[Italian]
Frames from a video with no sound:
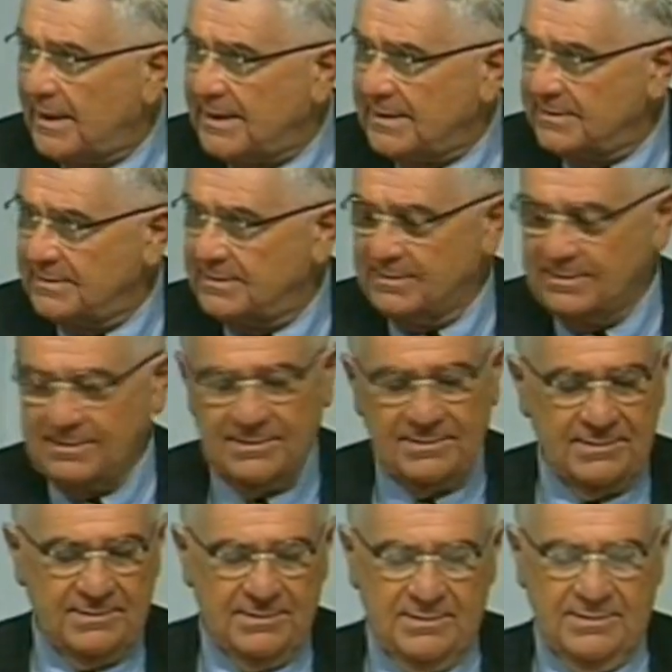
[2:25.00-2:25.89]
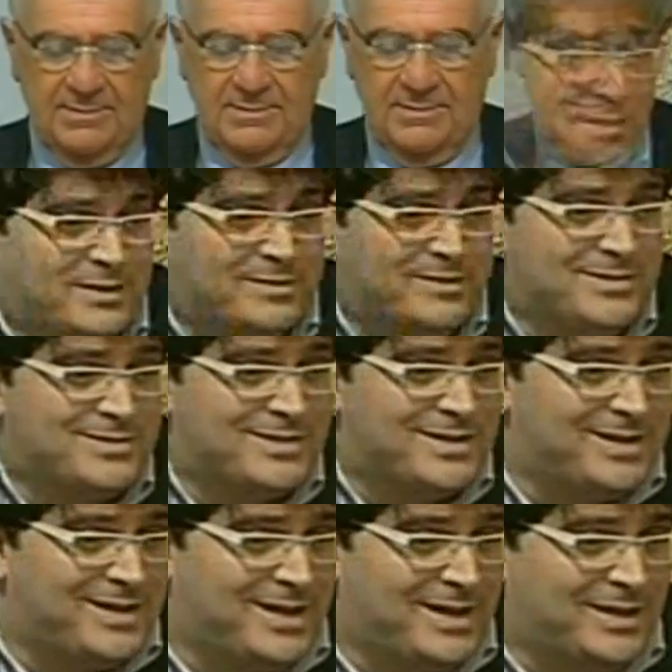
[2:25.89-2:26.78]
Eh. L'Europa che aveva
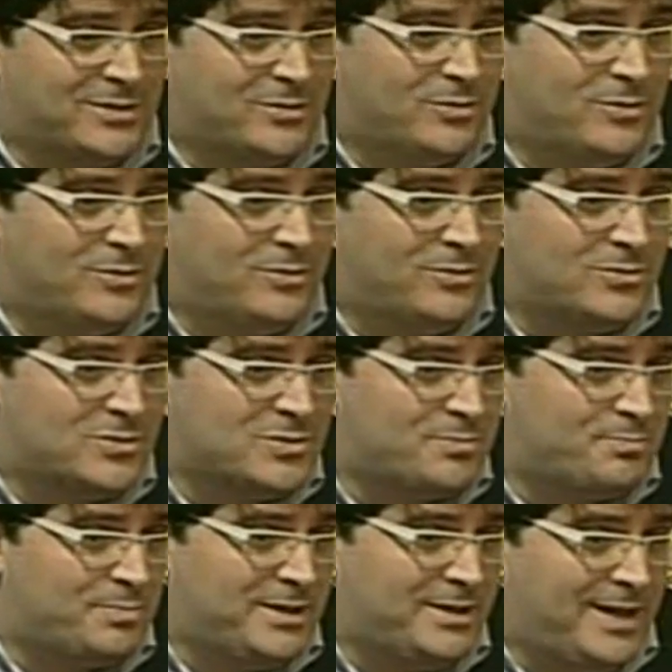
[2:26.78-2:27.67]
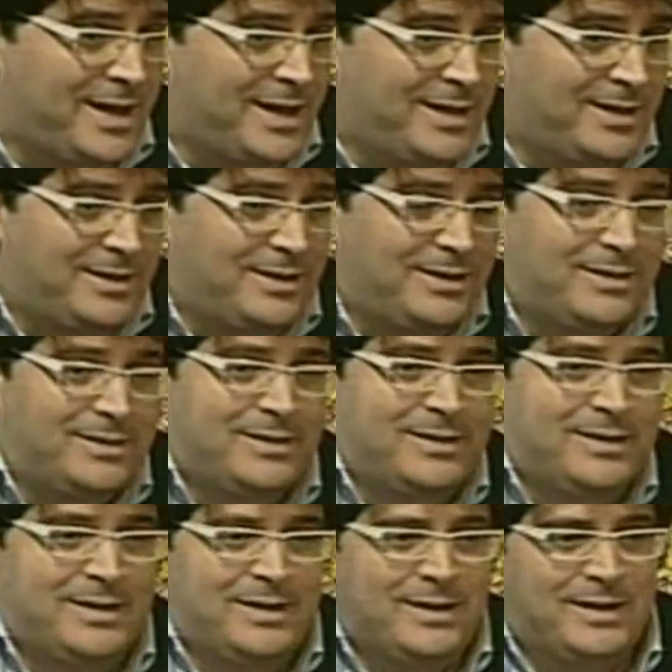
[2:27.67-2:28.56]
disegnato Spinelli,
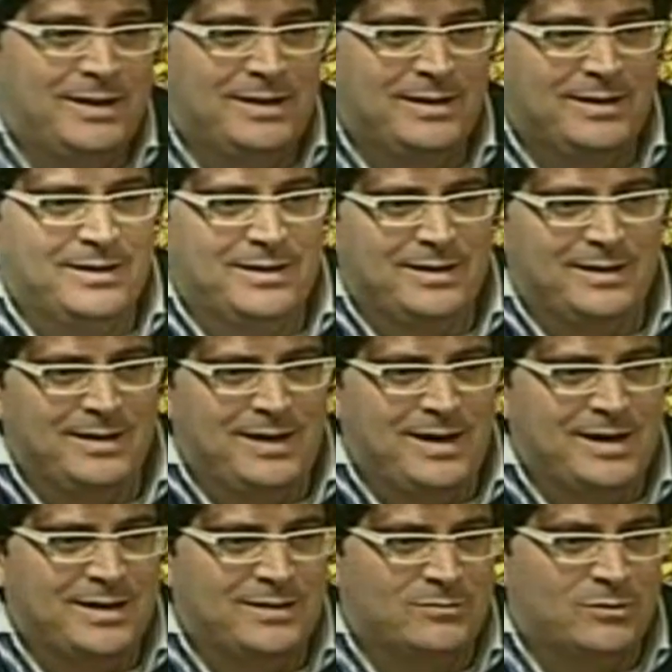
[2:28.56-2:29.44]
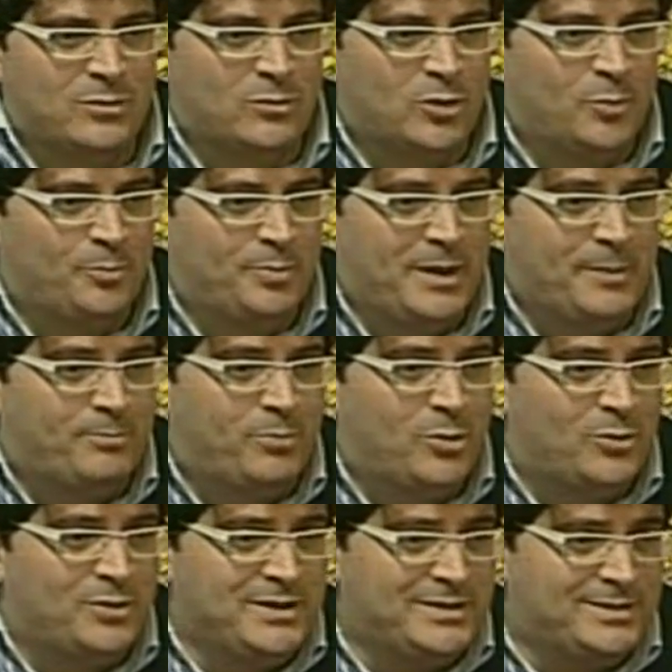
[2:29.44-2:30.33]
eh, era un'Europa
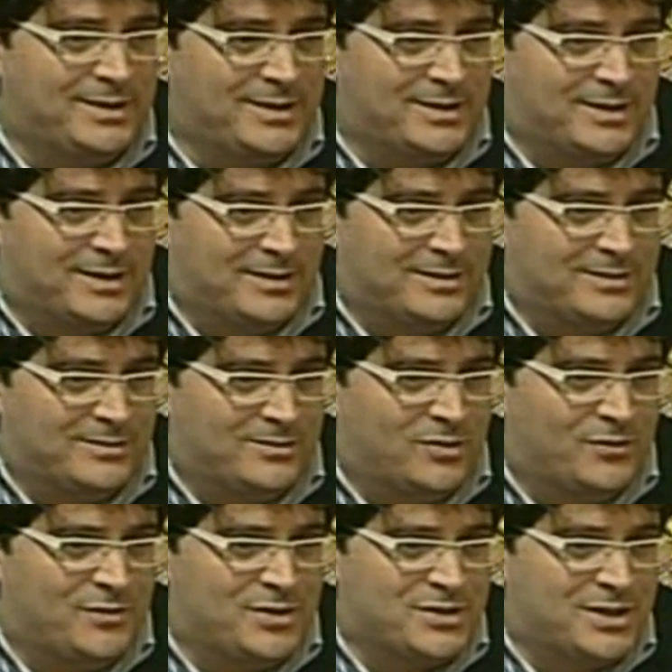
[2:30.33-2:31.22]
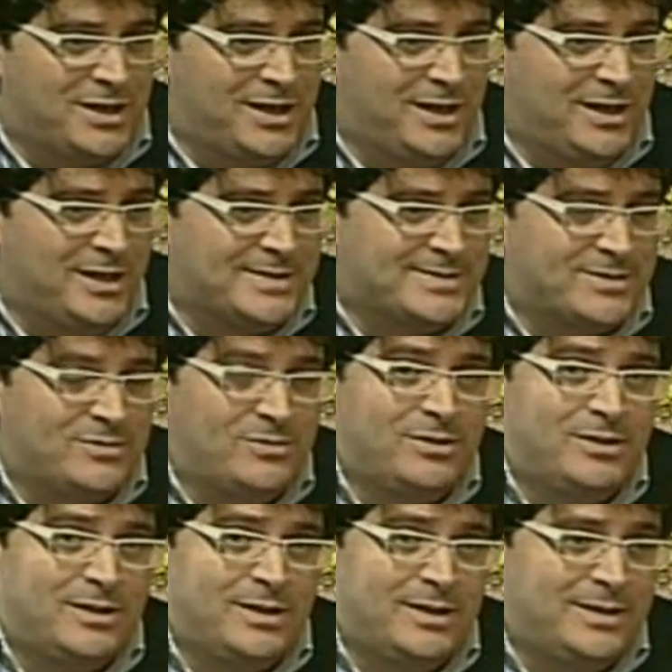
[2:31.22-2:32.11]
politica, ah, dove certo. c'era l'elezione
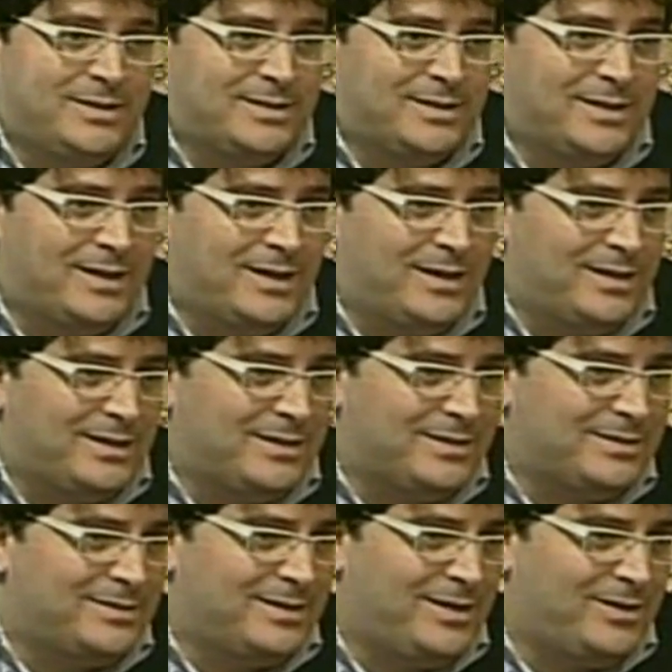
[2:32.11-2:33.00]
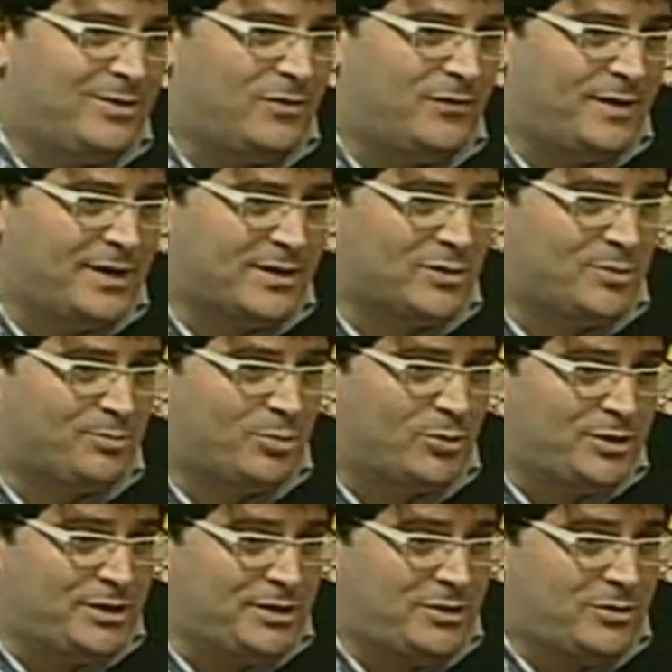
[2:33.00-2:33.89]
diretta del governo
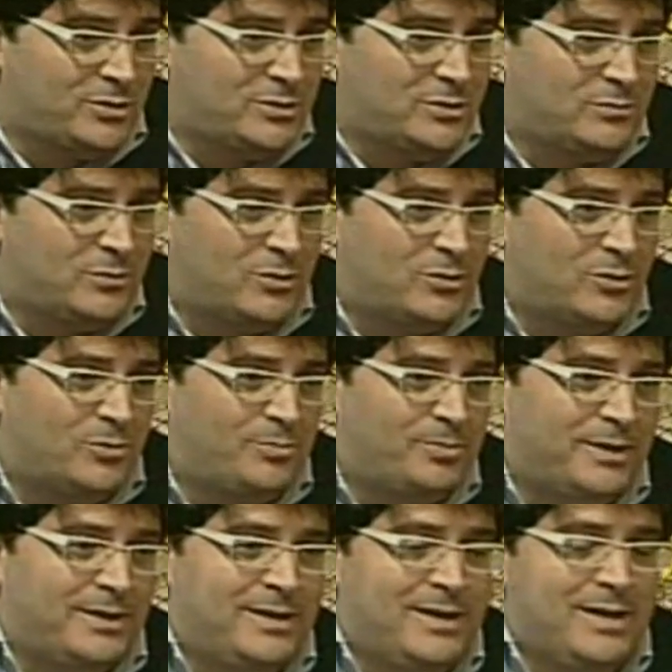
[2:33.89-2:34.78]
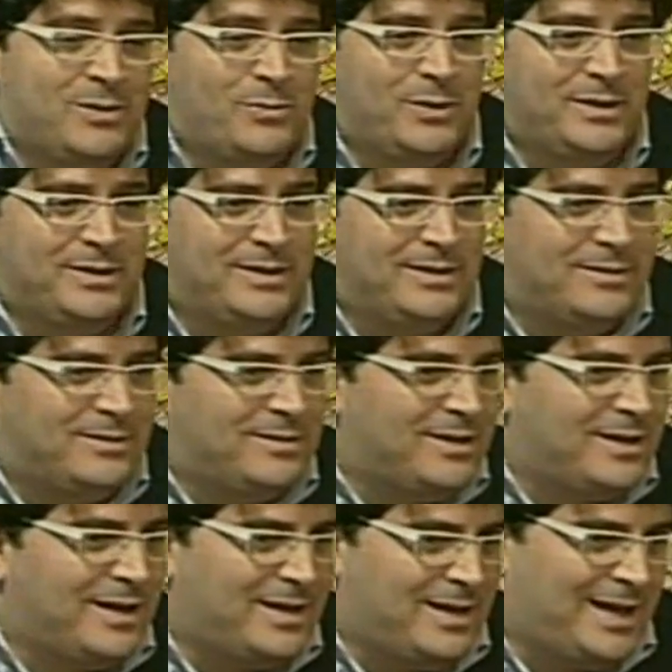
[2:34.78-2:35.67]
politico di un'Europa. Quindi
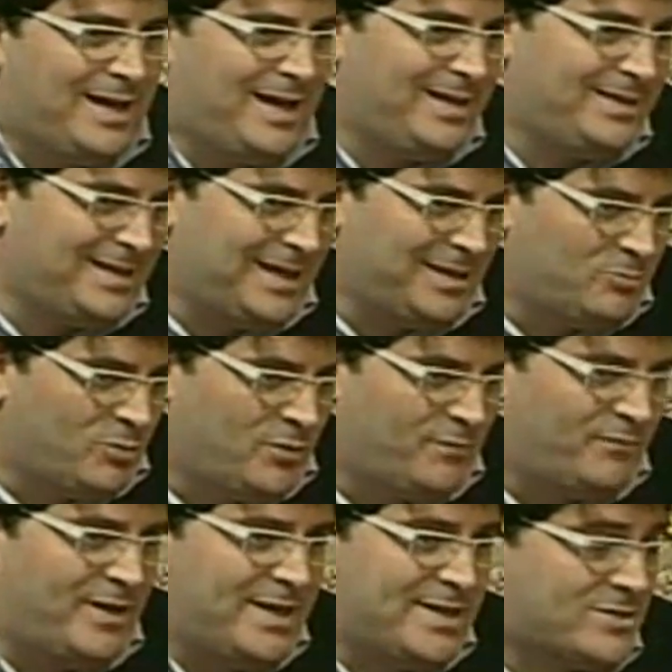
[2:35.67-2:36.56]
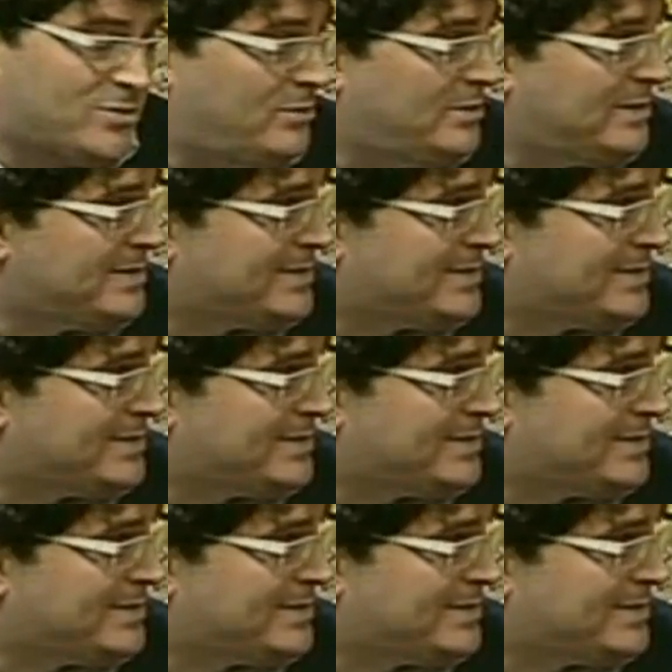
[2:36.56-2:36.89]
andiamo verso allora. gli